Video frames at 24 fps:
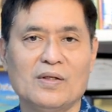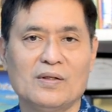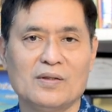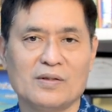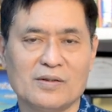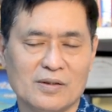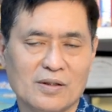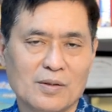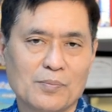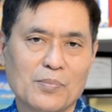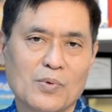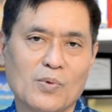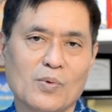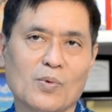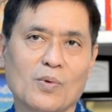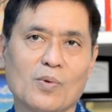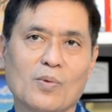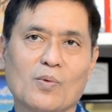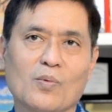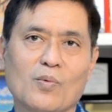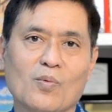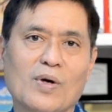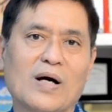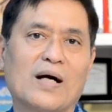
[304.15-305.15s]
หรือลำโพง
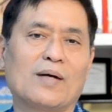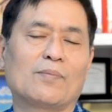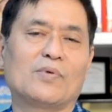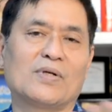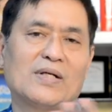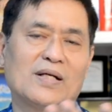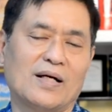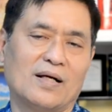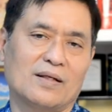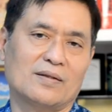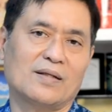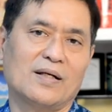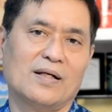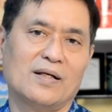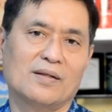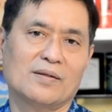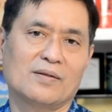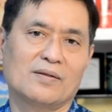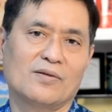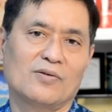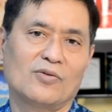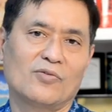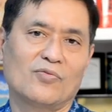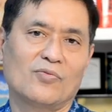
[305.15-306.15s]
วางบนขาตั้ง
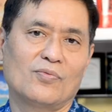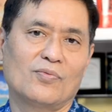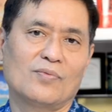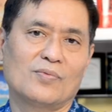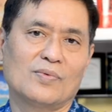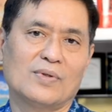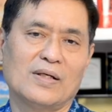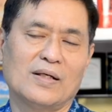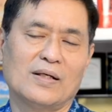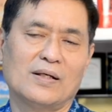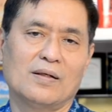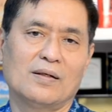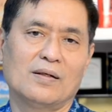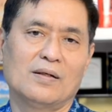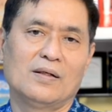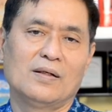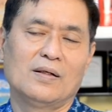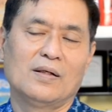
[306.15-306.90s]
นะฮะ